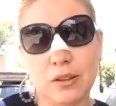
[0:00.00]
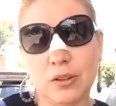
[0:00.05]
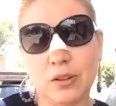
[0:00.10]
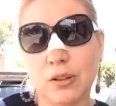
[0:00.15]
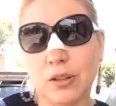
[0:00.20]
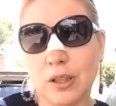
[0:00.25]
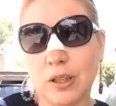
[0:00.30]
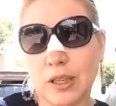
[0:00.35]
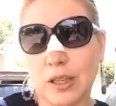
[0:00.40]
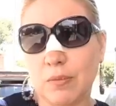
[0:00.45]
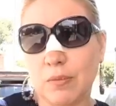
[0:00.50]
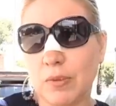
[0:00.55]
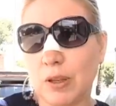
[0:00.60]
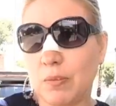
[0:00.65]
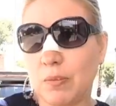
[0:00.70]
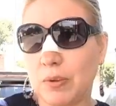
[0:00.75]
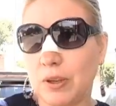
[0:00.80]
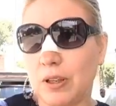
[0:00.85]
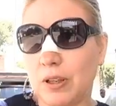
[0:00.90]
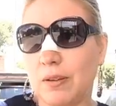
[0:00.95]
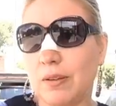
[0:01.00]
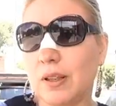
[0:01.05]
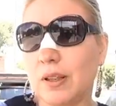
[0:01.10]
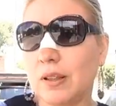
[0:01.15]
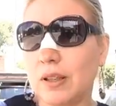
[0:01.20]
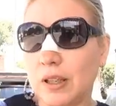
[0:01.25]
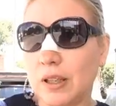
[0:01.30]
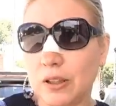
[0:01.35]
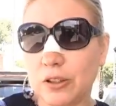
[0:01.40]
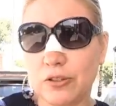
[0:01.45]
todo cambie por el
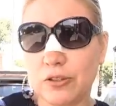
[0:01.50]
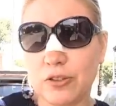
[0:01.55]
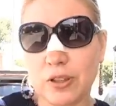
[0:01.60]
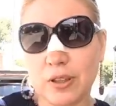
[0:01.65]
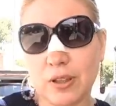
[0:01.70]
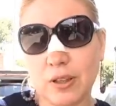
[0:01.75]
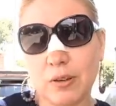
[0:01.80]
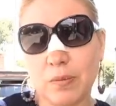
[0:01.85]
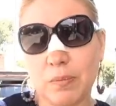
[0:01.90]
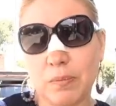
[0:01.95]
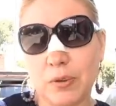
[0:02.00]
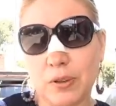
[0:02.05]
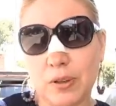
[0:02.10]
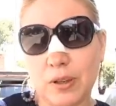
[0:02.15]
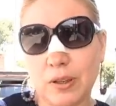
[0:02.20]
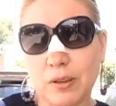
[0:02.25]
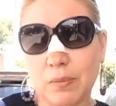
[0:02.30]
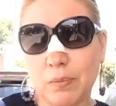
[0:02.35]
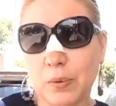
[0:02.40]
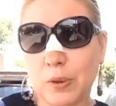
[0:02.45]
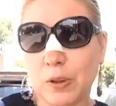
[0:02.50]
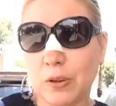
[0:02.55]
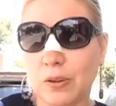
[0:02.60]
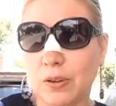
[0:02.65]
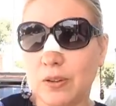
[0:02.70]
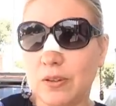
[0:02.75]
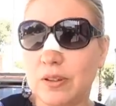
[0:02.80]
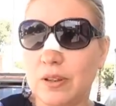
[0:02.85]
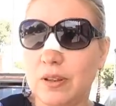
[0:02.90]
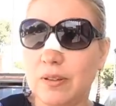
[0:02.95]
bien de los chicos, por,
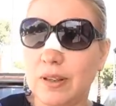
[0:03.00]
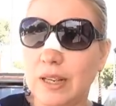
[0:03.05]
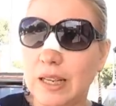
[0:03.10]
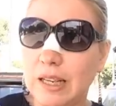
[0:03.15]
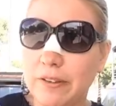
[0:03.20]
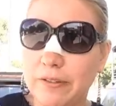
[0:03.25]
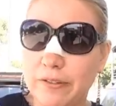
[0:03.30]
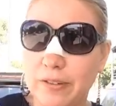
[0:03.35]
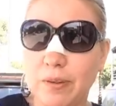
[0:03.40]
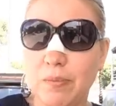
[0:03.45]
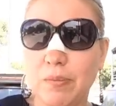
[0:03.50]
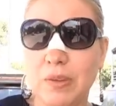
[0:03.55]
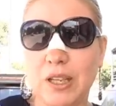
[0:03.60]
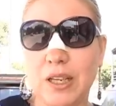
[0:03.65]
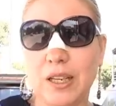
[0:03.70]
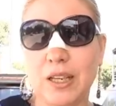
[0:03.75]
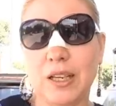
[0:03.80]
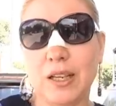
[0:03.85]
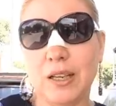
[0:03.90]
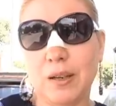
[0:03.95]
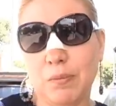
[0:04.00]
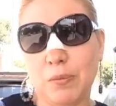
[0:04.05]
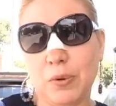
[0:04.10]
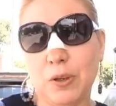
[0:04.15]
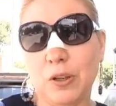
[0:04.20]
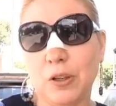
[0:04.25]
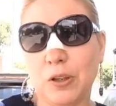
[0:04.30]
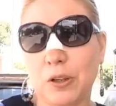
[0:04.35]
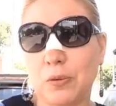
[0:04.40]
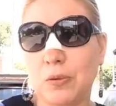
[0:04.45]
conservar la familia,
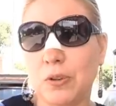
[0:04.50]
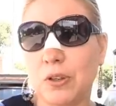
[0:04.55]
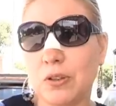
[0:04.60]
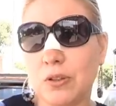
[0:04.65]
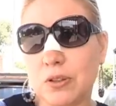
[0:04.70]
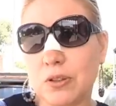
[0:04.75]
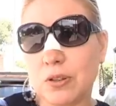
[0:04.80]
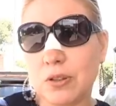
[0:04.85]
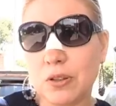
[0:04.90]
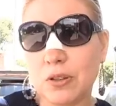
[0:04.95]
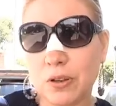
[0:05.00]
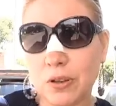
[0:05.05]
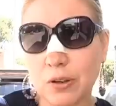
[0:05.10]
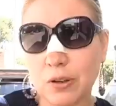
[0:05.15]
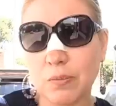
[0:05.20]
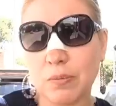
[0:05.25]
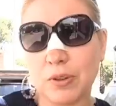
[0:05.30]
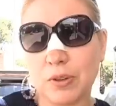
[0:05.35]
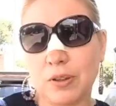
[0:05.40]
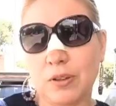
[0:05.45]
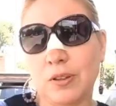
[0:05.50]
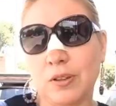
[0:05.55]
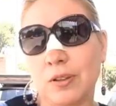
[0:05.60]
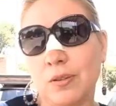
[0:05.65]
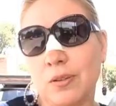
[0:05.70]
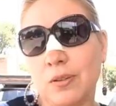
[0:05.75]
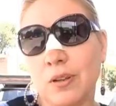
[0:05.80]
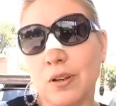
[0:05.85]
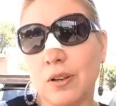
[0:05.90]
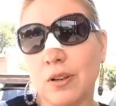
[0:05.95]
por lo que uno soñó, por lo
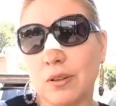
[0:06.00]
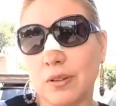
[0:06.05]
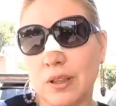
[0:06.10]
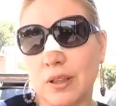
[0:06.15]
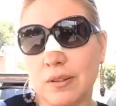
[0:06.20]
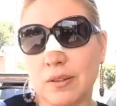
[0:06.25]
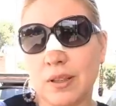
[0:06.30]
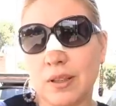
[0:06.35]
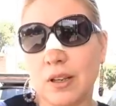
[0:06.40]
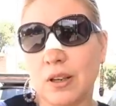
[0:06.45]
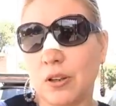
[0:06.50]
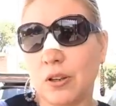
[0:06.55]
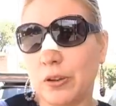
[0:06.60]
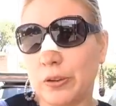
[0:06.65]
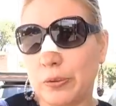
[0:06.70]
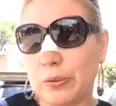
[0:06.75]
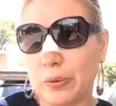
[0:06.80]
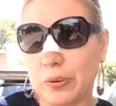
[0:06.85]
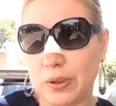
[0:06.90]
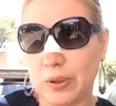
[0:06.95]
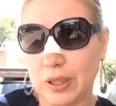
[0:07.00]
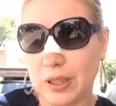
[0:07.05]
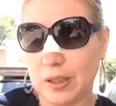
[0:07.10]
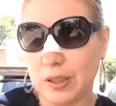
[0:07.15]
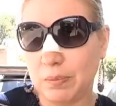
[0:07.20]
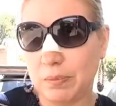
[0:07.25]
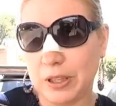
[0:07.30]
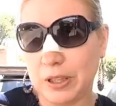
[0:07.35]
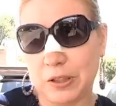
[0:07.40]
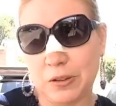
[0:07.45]
que uno desea
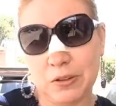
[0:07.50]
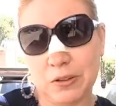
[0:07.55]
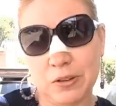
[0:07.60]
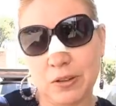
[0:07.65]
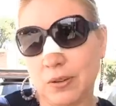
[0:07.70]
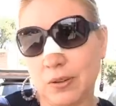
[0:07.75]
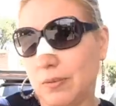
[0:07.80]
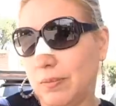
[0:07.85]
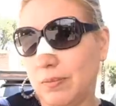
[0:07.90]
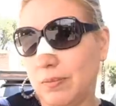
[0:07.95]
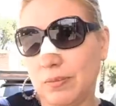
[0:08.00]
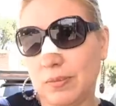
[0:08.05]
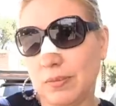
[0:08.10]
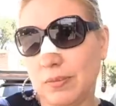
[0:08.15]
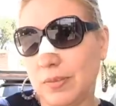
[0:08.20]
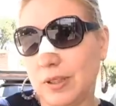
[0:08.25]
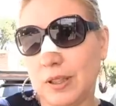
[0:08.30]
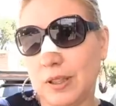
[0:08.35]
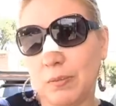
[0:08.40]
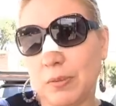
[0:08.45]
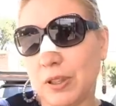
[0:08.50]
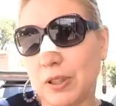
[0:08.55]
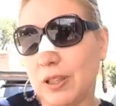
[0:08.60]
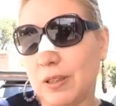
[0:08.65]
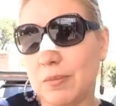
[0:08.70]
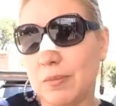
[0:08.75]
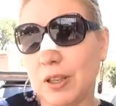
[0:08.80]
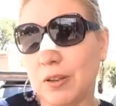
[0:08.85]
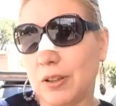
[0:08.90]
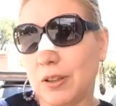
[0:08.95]
construir, pero no. El
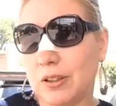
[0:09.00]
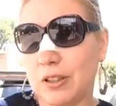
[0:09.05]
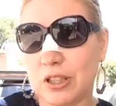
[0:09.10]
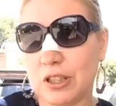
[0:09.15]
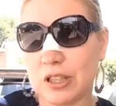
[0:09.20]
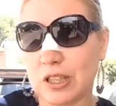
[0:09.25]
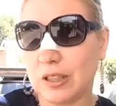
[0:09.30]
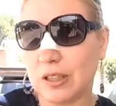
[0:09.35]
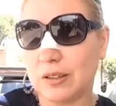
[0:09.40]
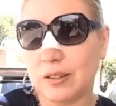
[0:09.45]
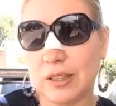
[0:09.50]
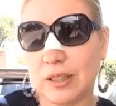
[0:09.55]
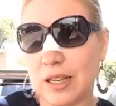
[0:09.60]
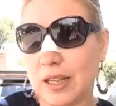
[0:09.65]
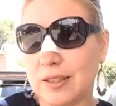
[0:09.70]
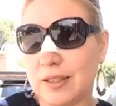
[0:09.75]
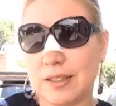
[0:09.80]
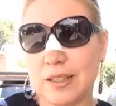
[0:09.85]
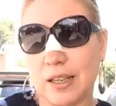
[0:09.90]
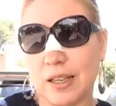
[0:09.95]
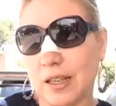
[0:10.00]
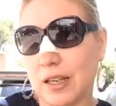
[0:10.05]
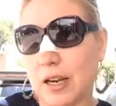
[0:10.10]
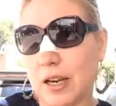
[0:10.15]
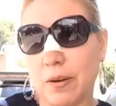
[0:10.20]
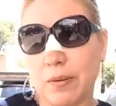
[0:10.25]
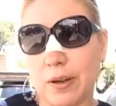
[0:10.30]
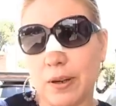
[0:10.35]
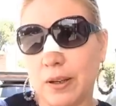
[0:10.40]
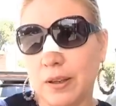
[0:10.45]
problema cuando ya está se
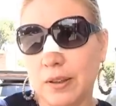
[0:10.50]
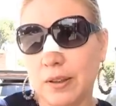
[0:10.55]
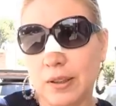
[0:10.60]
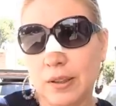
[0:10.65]
agrava.